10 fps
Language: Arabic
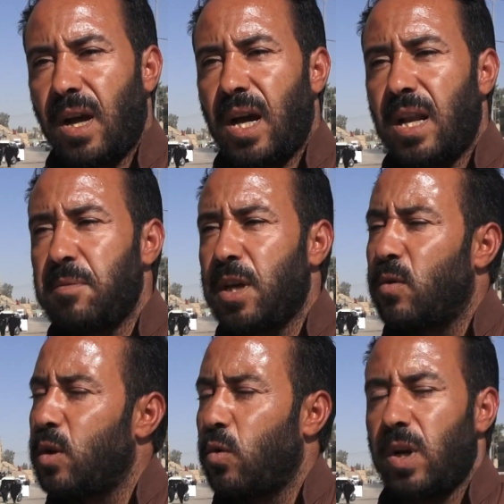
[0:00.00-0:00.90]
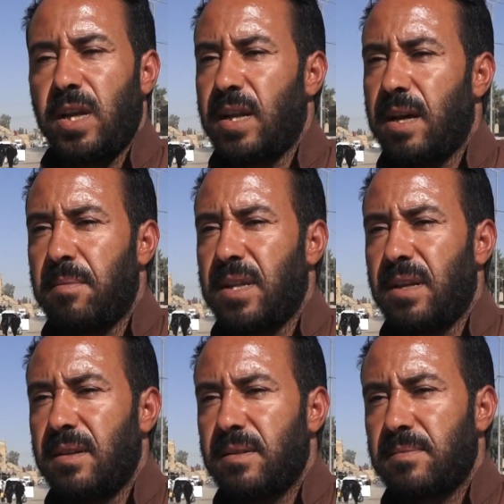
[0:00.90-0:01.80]
عالميا ودوليا
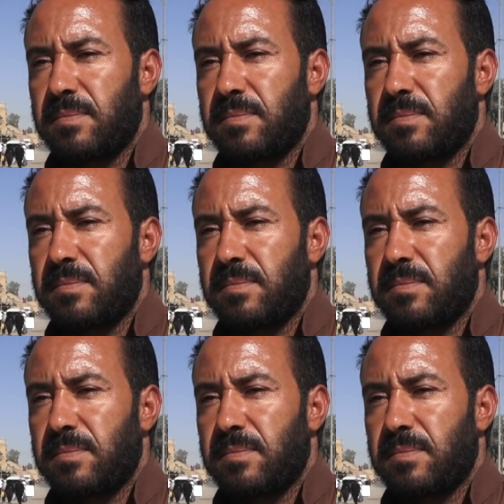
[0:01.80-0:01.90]
ابدا